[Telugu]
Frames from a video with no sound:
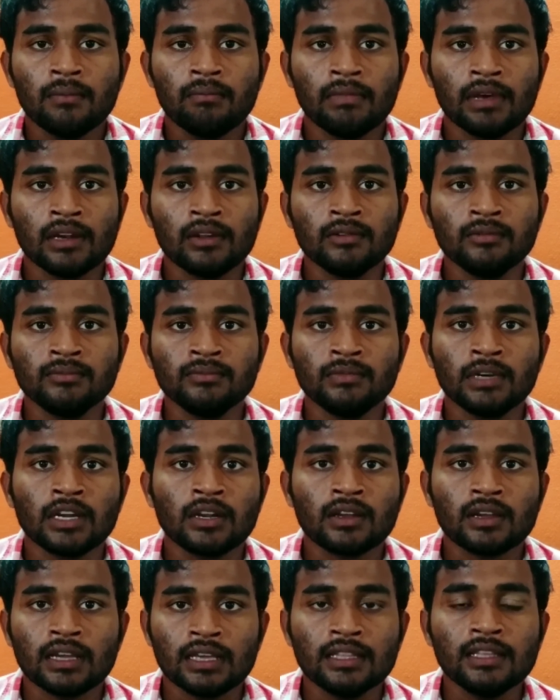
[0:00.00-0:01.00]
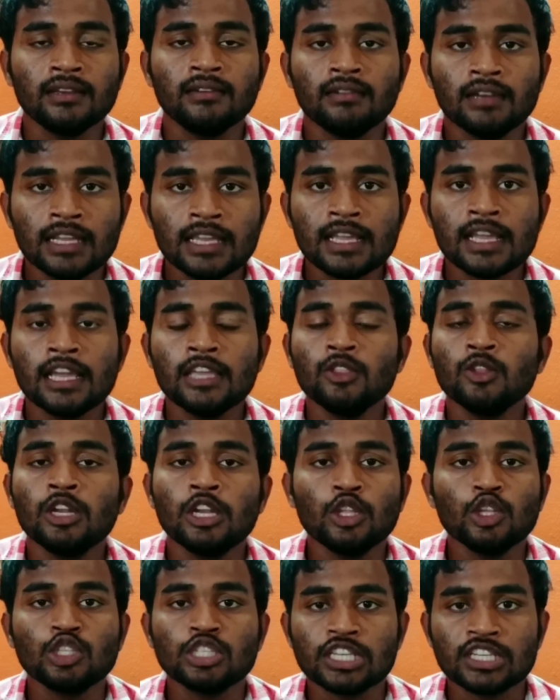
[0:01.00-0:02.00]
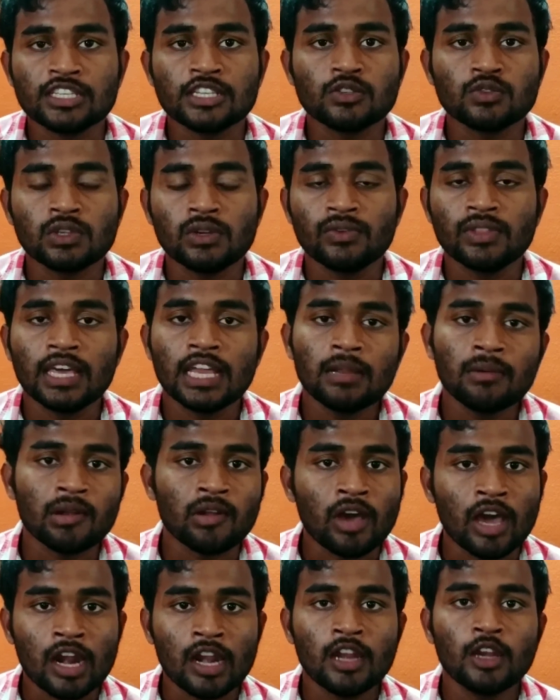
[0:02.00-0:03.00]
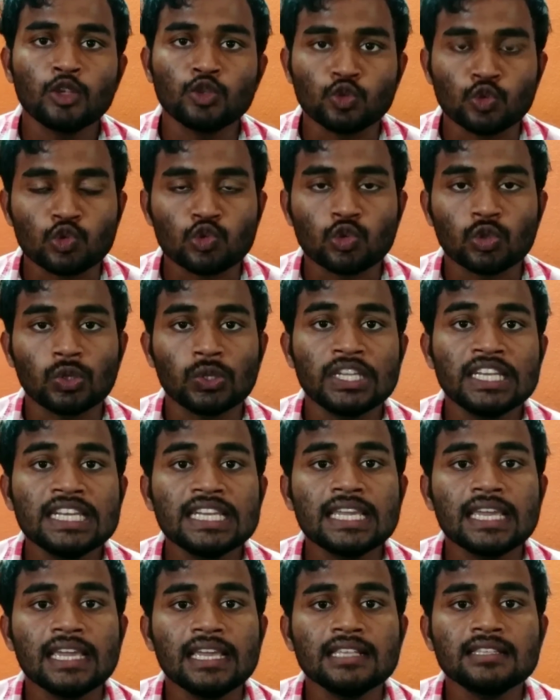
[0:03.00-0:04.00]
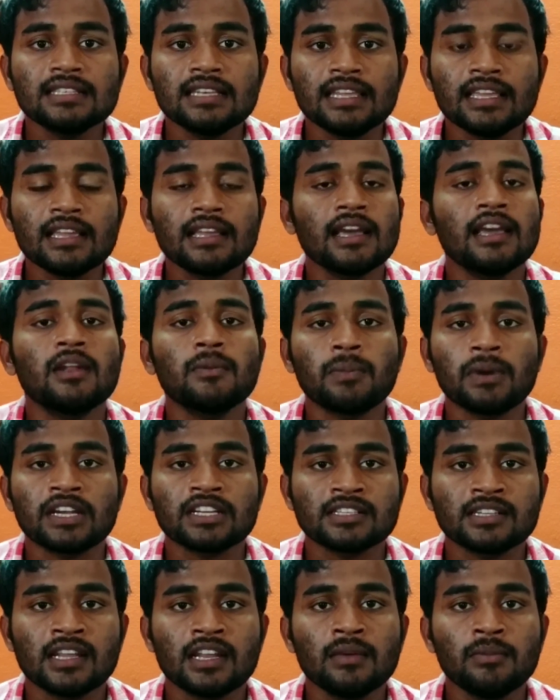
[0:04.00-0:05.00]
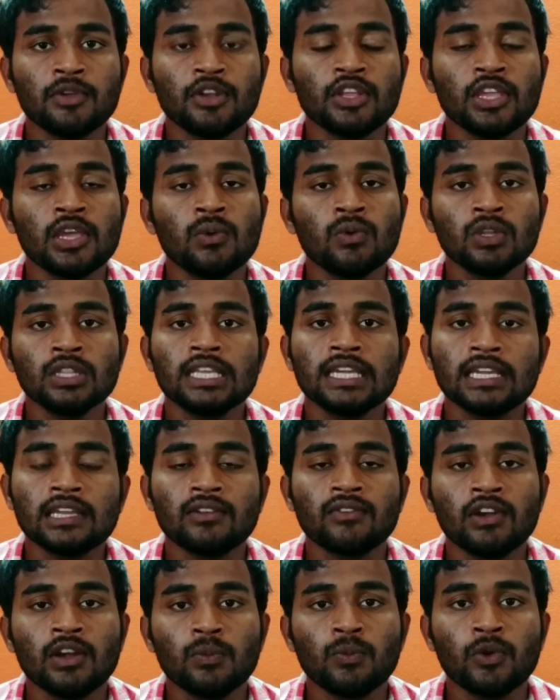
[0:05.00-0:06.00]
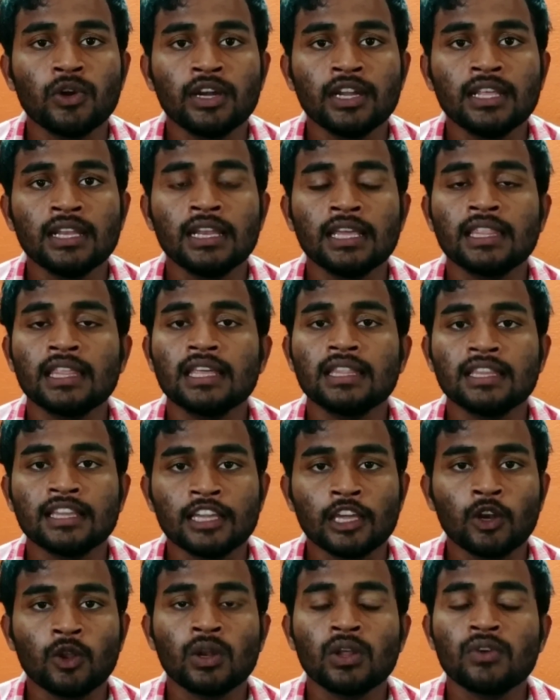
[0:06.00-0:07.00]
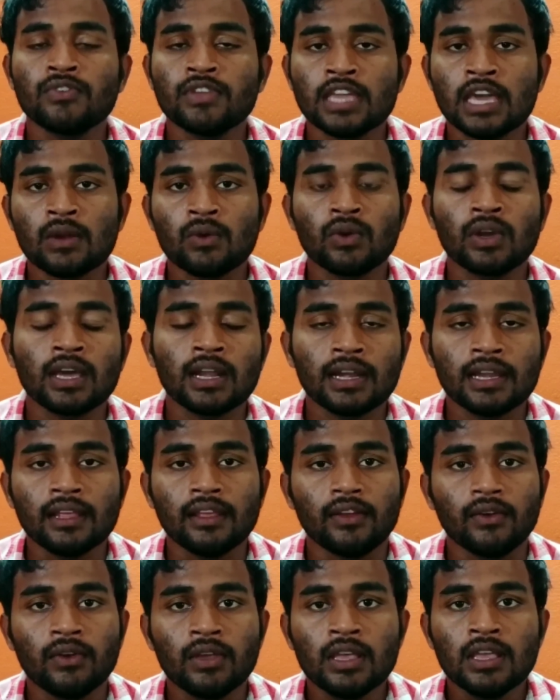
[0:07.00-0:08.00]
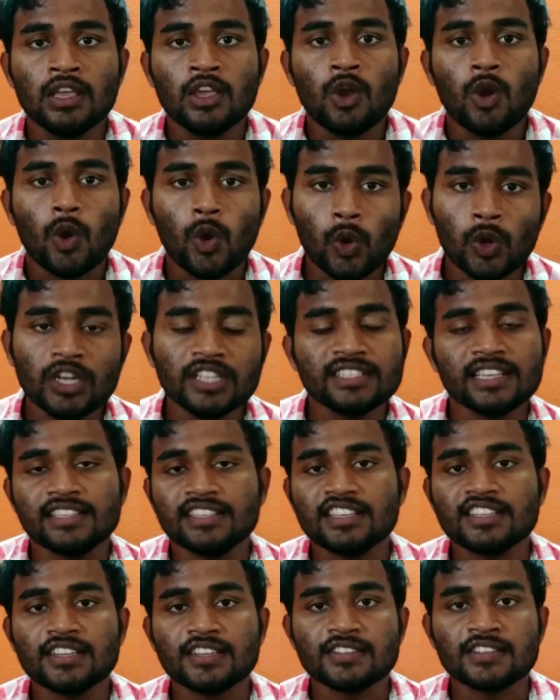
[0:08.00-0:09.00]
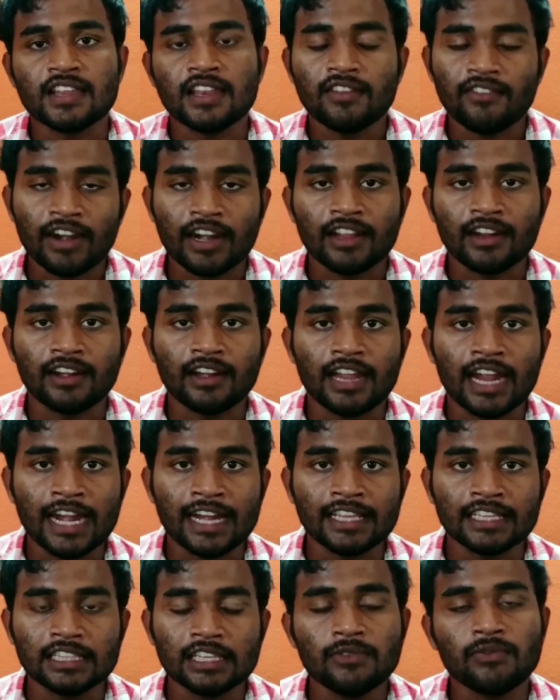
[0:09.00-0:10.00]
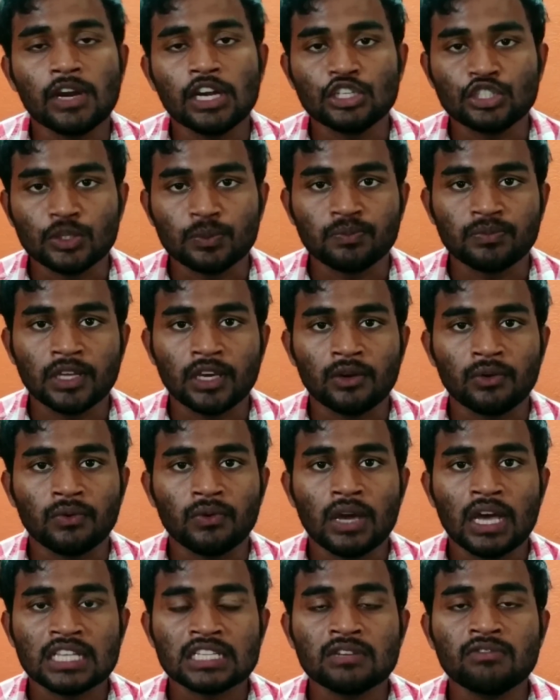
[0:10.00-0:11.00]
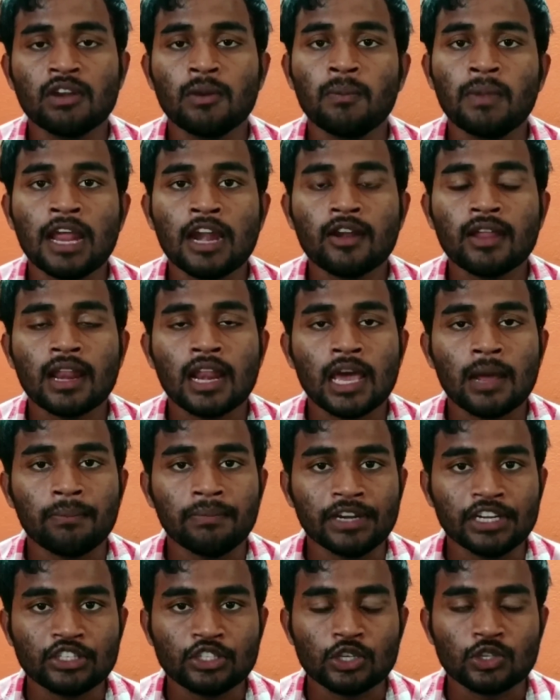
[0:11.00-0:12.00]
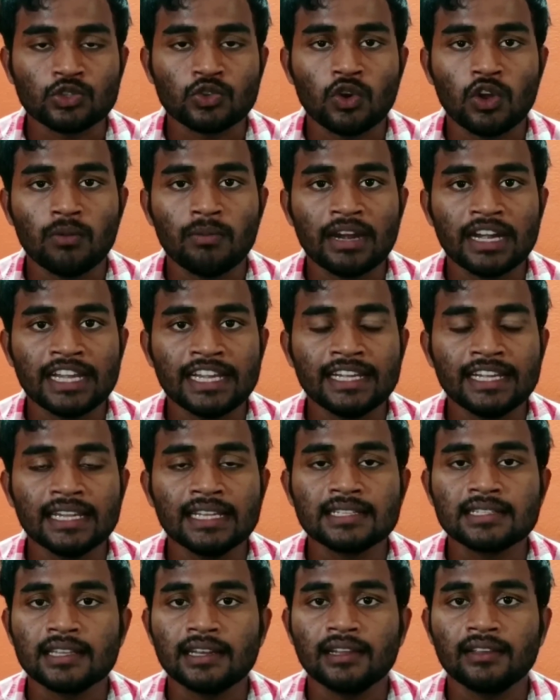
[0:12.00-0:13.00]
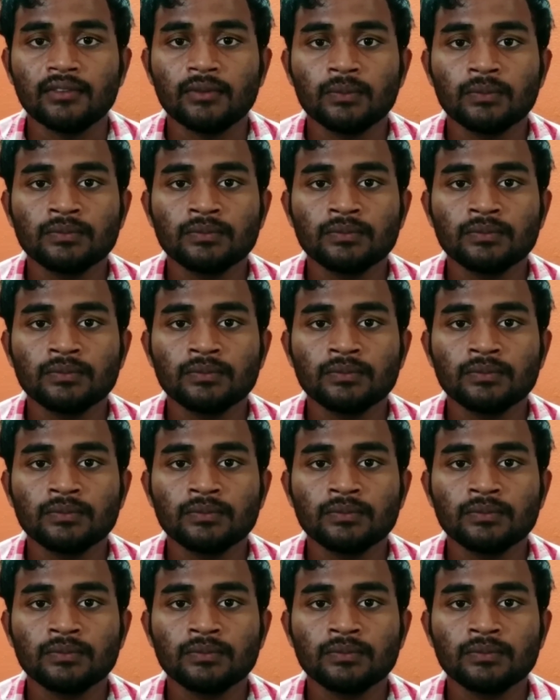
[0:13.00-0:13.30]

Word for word: మనం మనకు అదే లింక్ అయిందో లేదో చెక్ చేసుకునే విధానం మనం ఆన్లైన్లో చూసుకుందాం ఇన్ కేస్ లింక్ అయిన పక్షాన మీరు ఏవో దగ్గరికి వెళ్ళిపోండి లేదా దగ్గరలో ఉన్న విఆర్ఓ గారిని కొన్ని సజెషన్స్ అనేవి అడగండి అడిగితే వాళ్ళు చెప్తారు అసలు వెబ్ ల్యాండ్లో ఎలా అప్డేట్ చేసుకోవాలి మన డీటెయిల్స్ అనేవి